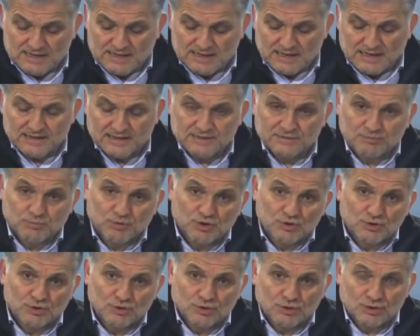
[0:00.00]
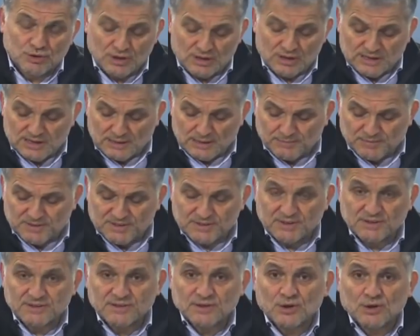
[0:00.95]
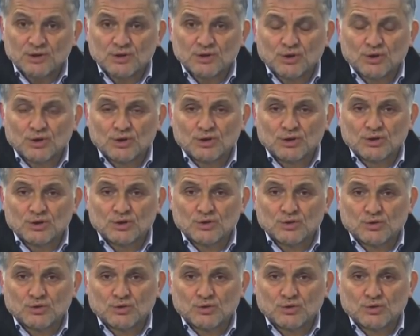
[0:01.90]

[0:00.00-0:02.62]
yani bu yapının e,